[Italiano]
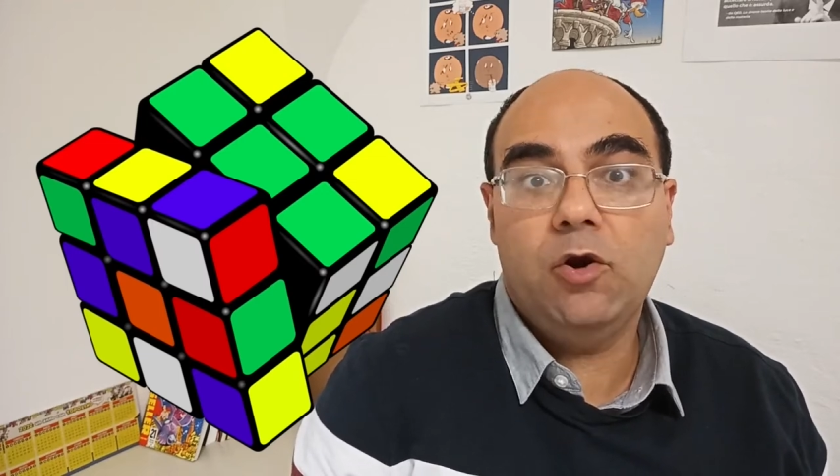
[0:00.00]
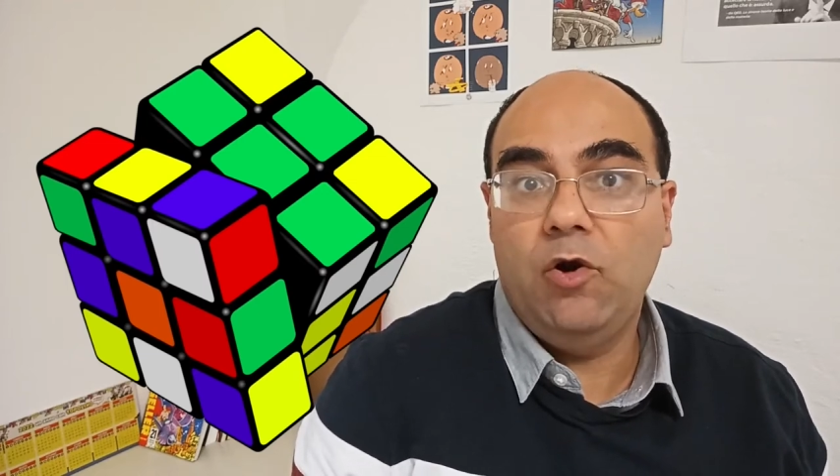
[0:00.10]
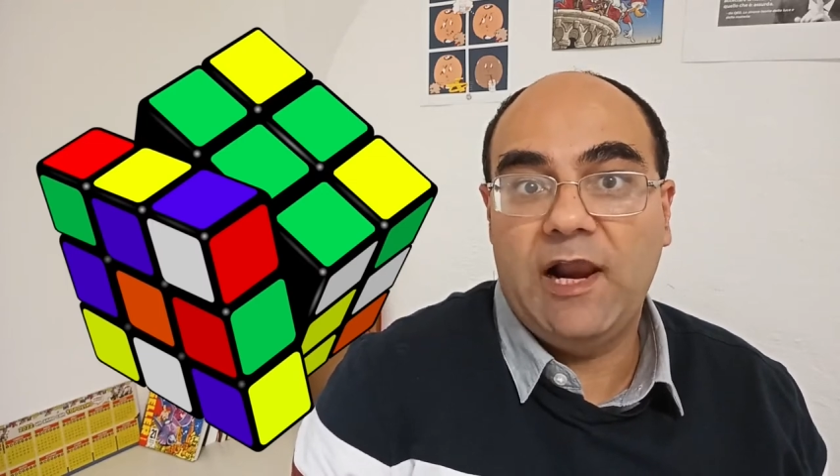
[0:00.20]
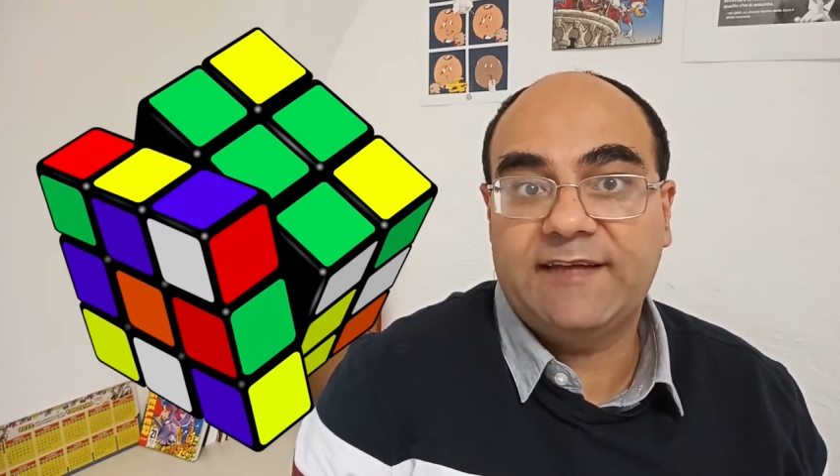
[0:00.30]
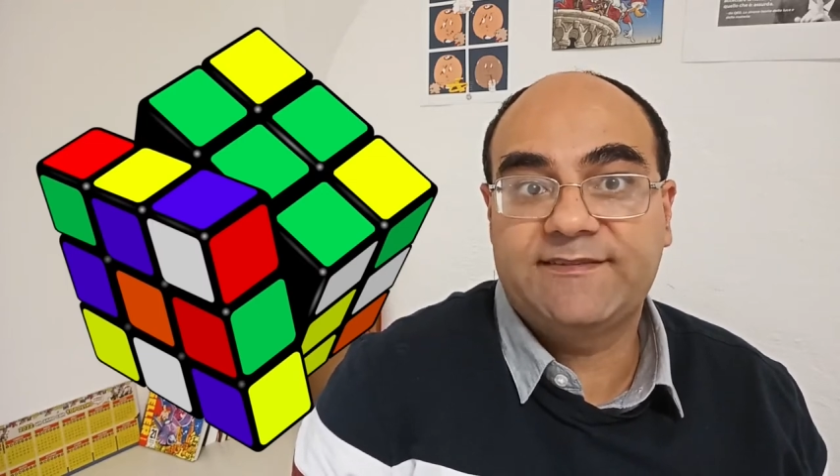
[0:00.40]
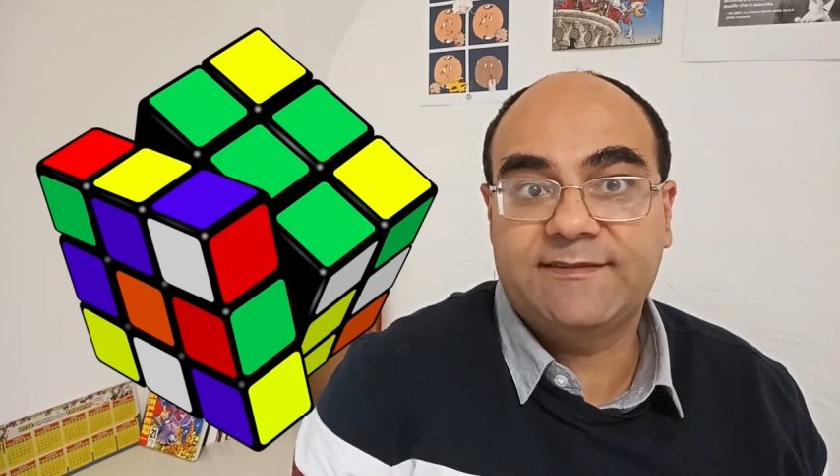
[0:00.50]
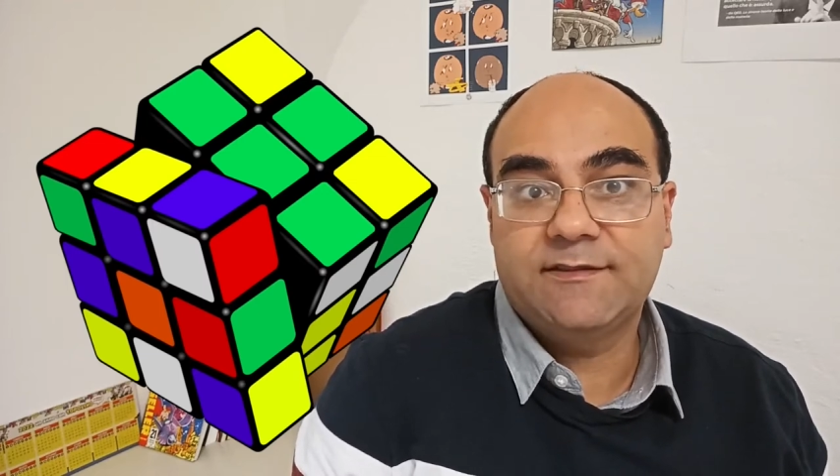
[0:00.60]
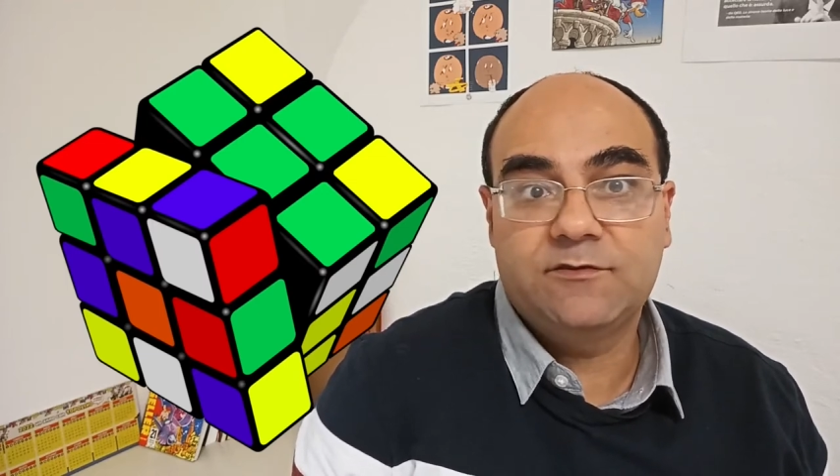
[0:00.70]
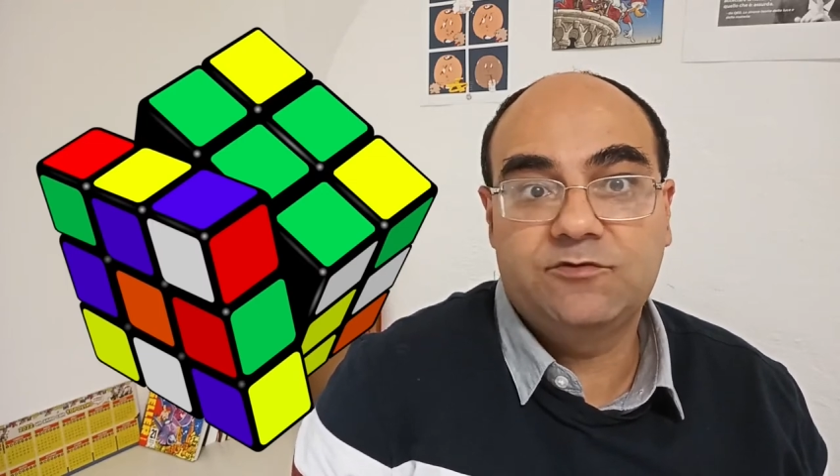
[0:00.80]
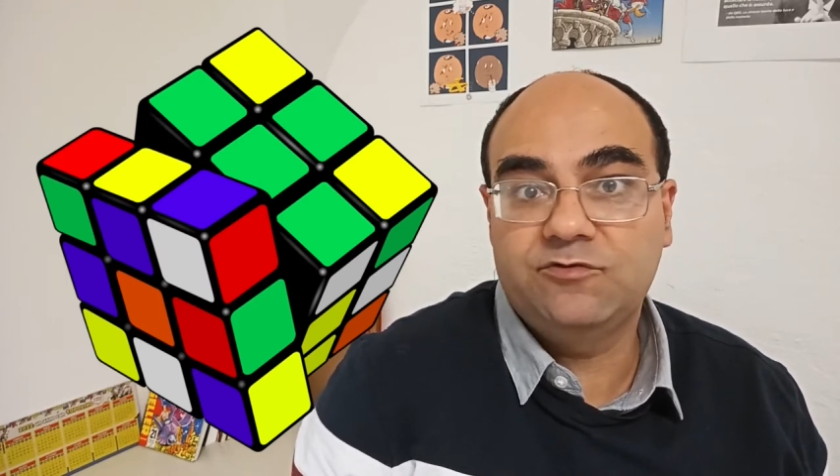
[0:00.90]

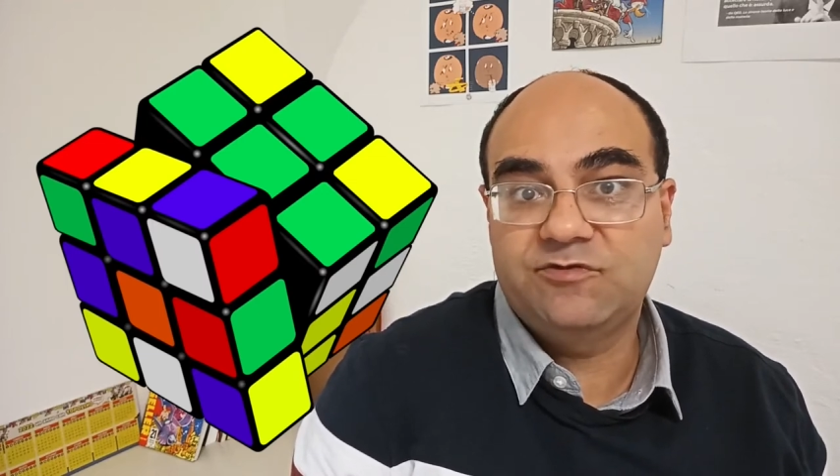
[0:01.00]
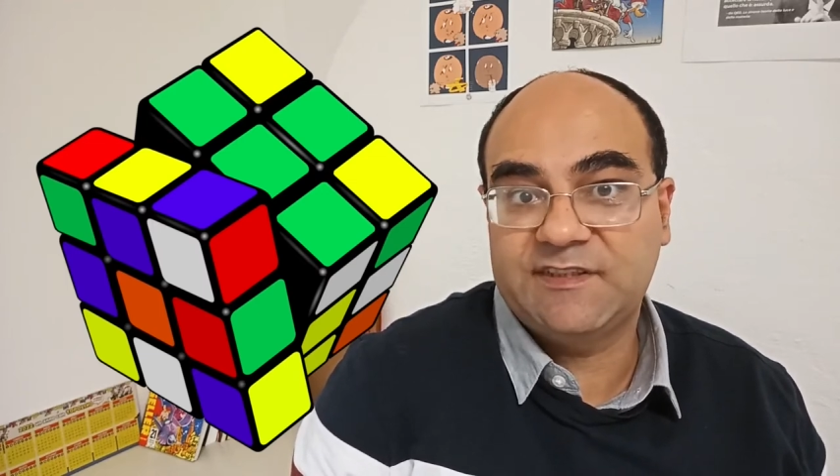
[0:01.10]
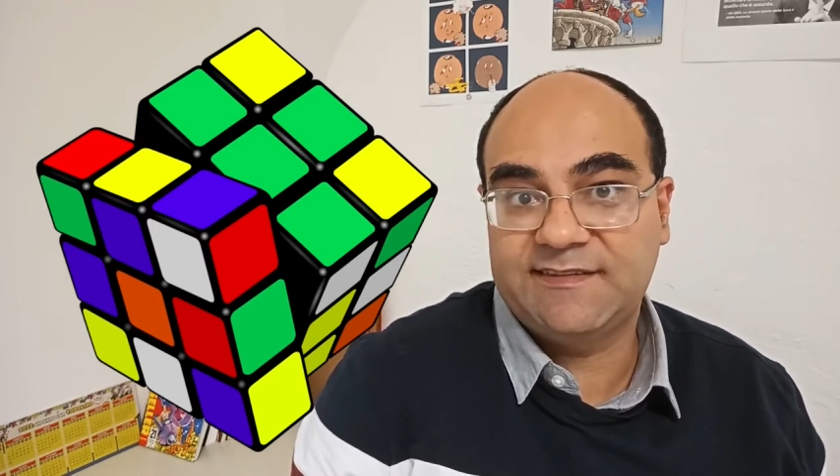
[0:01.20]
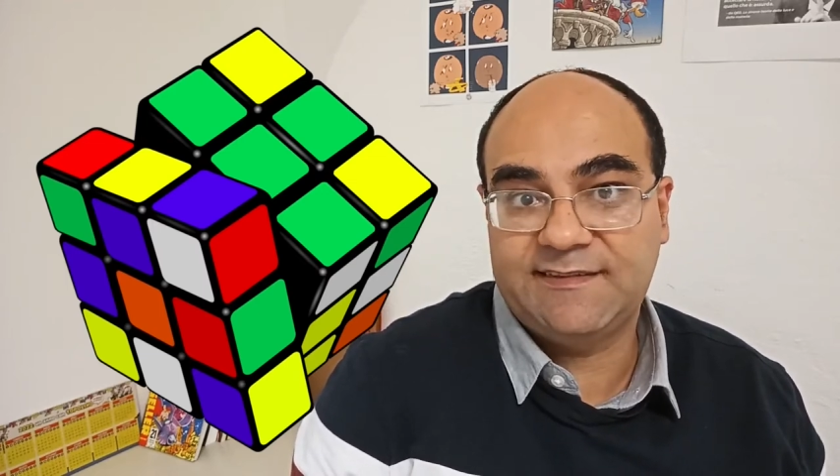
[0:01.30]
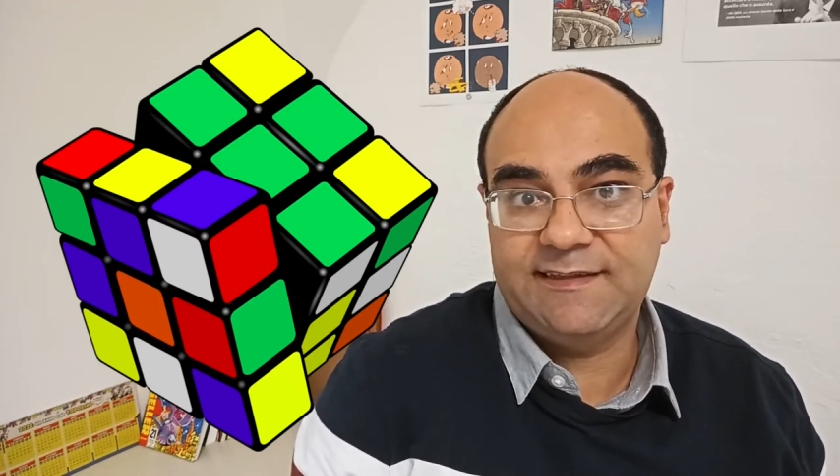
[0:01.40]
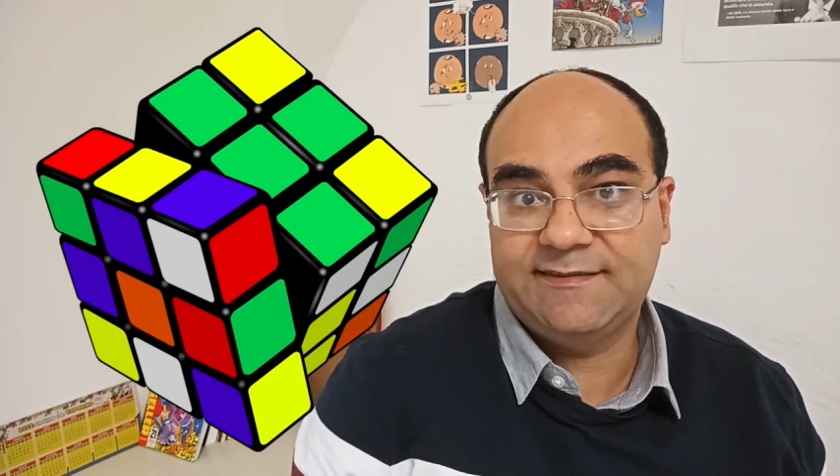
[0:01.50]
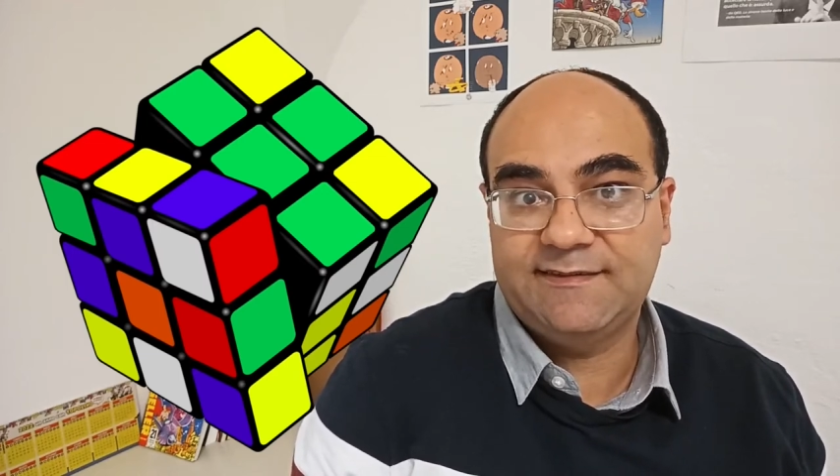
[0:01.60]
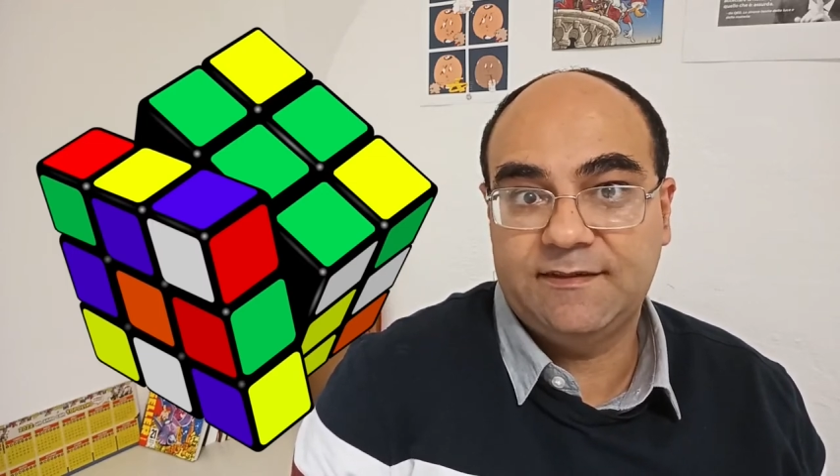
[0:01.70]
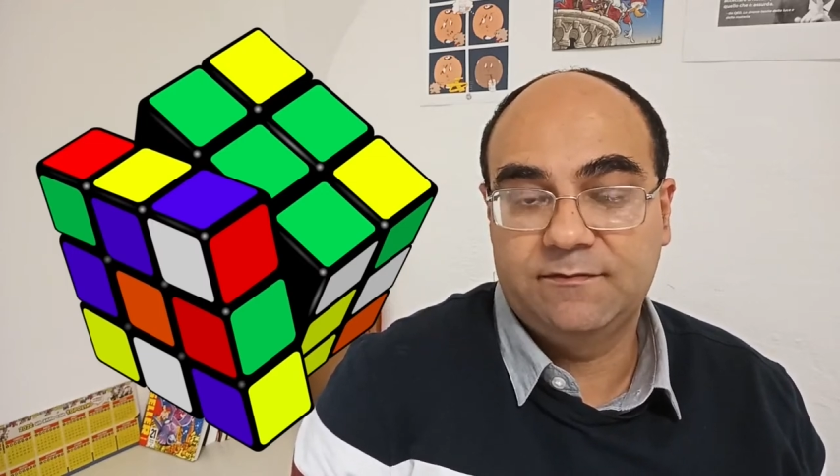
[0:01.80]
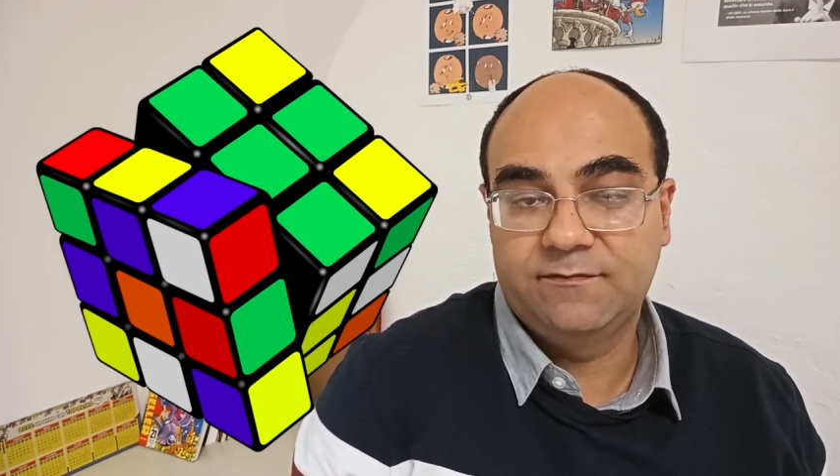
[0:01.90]
crollasse su se
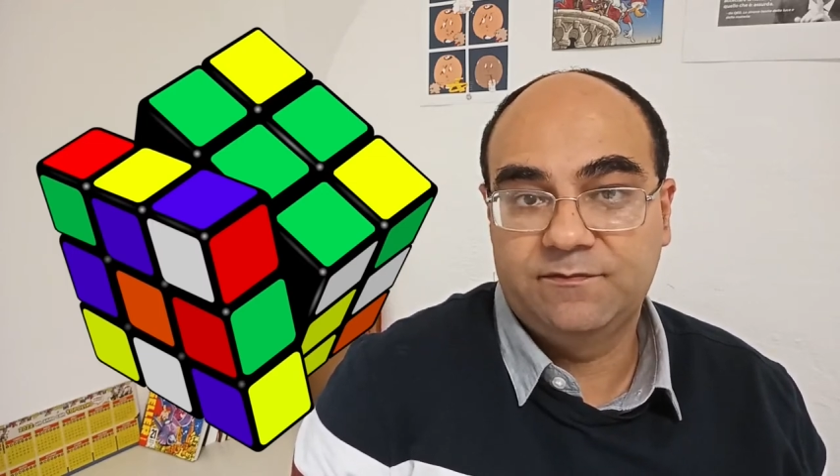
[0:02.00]
stessa.